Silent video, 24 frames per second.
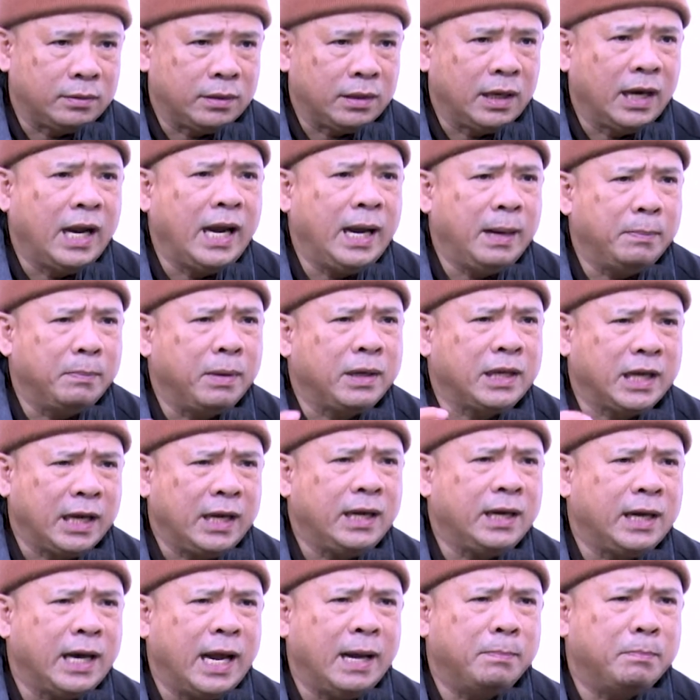Để mà
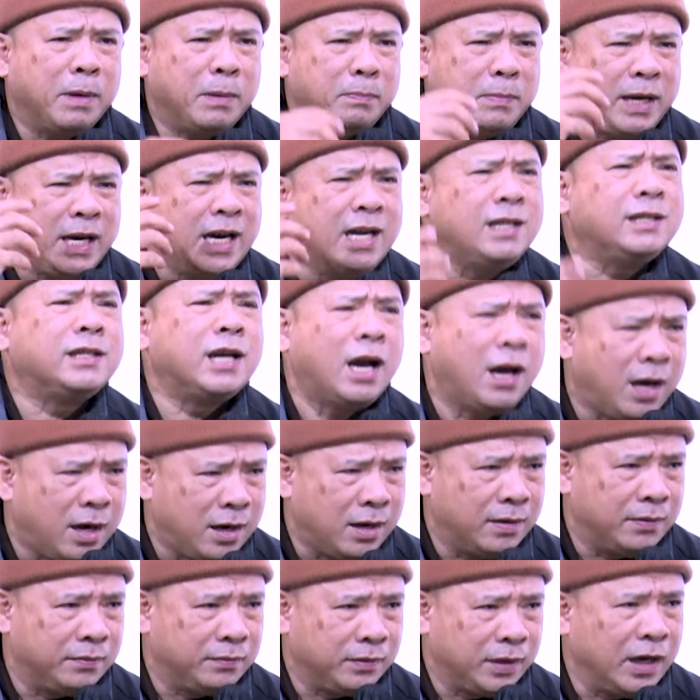chi, để mà mình đừng
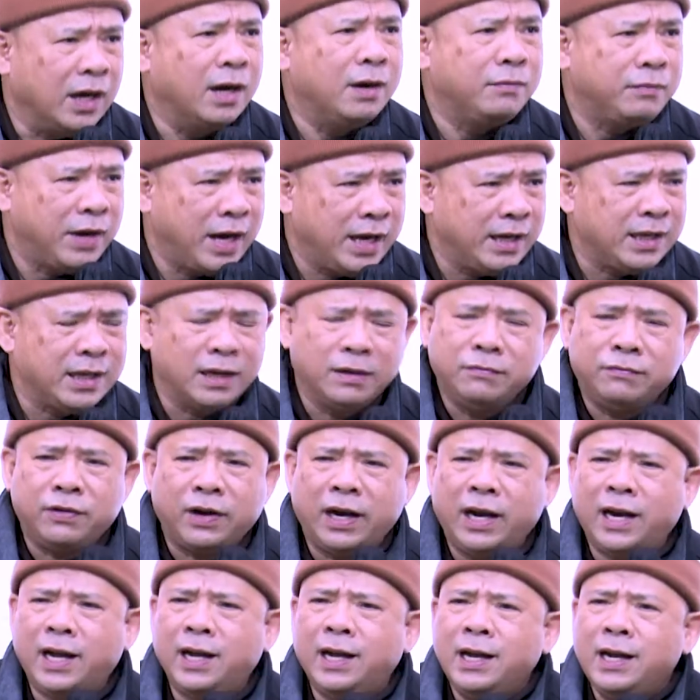sợ. Nhớ vậy chứ
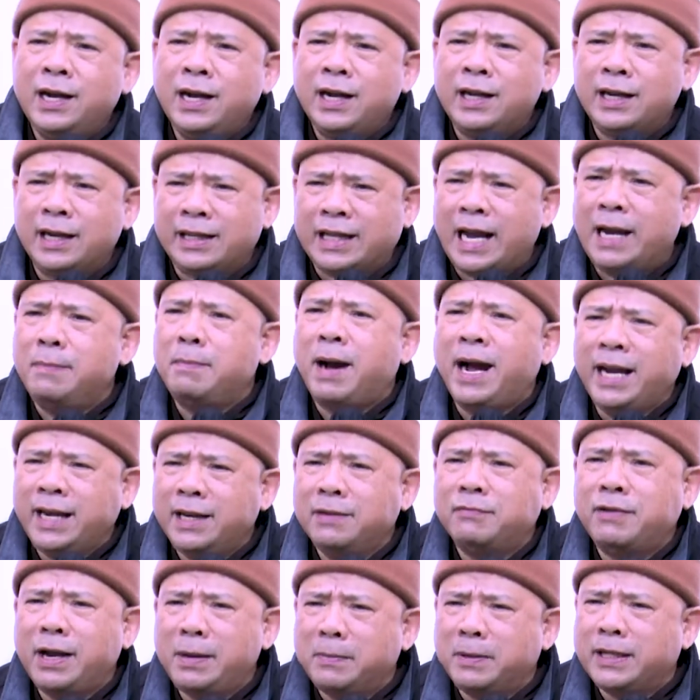phải là thầy bay
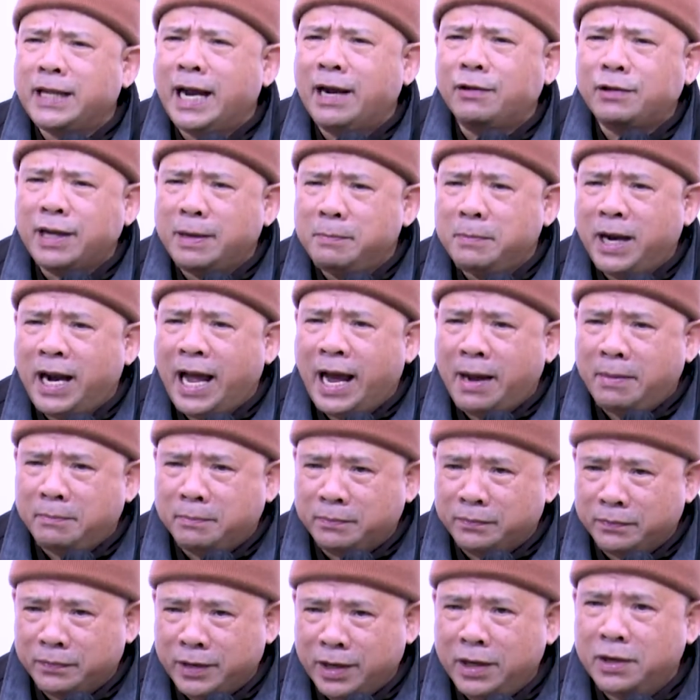như vậy mà theo thầy mà làm,
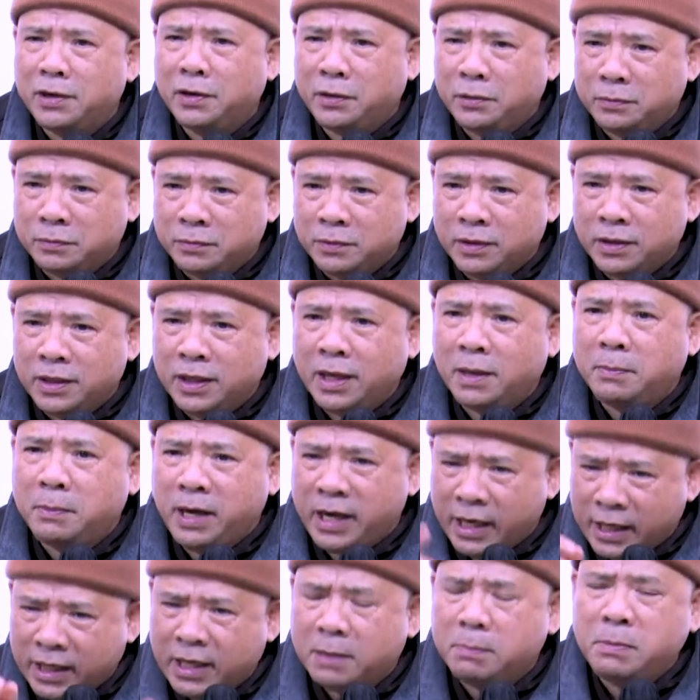hiểu không? Nhưng
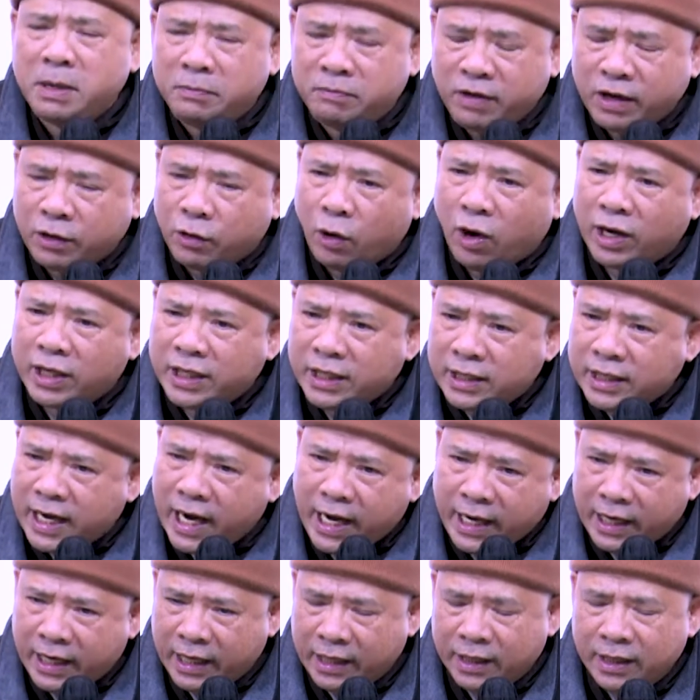mà ý chứ mình phải quán như
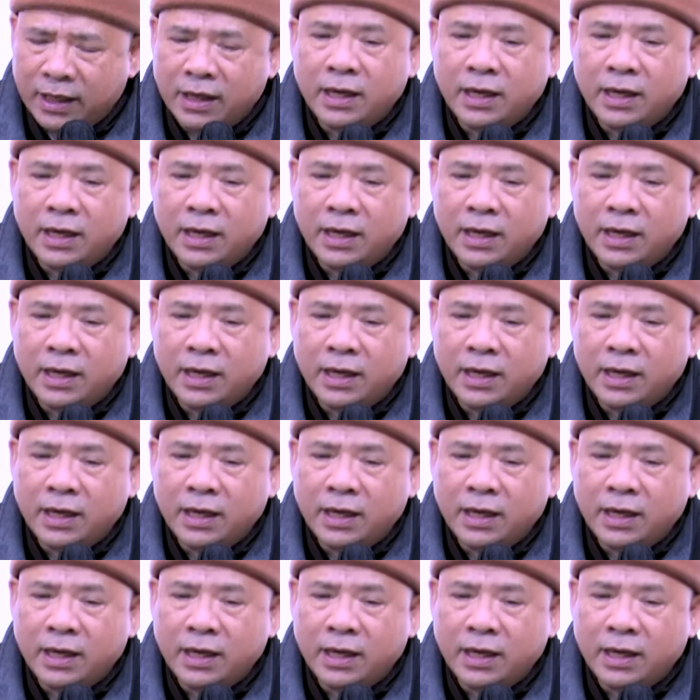vậy này.